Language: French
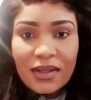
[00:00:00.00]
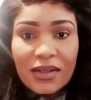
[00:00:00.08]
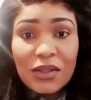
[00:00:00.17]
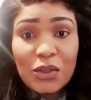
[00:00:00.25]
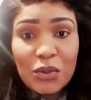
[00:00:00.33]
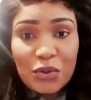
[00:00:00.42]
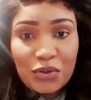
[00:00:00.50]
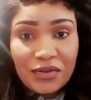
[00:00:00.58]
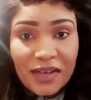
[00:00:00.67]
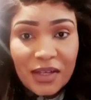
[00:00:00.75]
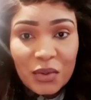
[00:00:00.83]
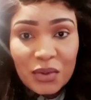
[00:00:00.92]
Je suis
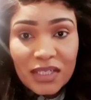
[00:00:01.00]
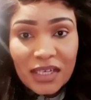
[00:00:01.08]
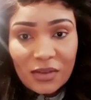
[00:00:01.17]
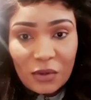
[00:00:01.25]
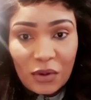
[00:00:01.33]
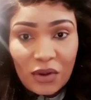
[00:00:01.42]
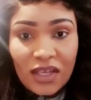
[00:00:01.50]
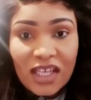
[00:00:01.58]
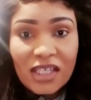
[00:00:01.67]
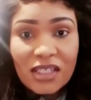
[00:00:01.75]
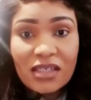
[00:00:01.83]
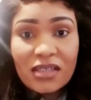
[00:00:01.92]
vers d'autres Traiteur et
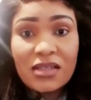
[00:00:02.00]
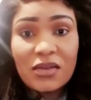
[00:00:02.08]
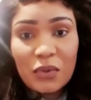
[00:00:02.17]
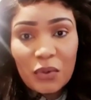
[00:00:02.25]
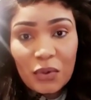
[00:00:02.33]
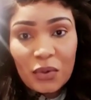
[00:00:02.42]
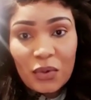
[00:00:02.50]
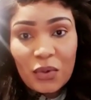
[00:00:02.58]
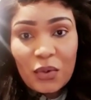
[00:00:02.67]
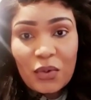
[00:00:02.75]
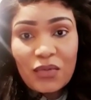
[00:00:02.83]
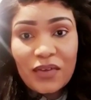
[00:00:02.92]
j'ai dit non
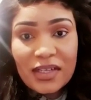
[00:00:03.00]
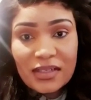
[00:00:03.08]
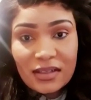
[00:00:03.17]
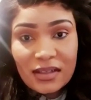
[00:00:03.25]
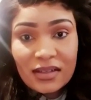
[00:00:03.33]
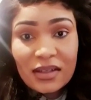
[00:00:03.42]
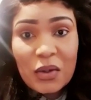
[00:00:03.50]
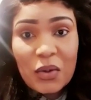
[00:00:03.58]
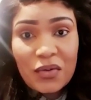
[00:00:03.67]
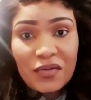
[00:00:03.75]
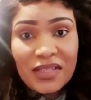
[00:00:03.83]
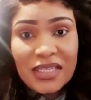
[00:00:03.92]
au vaccin de
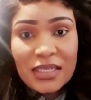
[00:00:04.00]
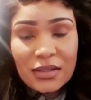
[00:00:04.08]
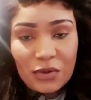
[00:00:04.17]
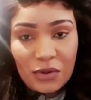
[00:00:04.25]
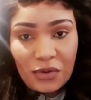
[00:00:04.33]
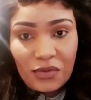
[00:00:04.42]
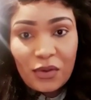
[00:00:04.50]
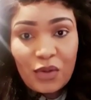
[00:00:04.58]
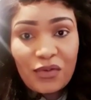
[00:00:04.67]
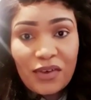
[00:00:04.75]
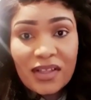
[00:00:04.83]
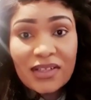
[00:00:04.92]
Covid-19 qui va
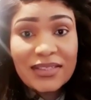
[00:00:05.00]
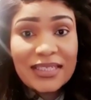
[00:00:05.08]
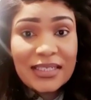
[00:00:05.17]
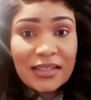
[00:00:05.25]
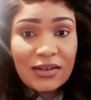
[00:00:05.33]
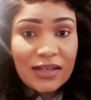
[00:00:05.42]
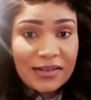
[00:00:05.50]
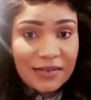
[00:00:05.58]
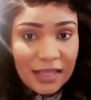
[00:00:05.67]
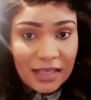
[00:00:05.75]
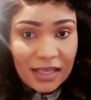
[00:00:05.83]
être testé en Afrique.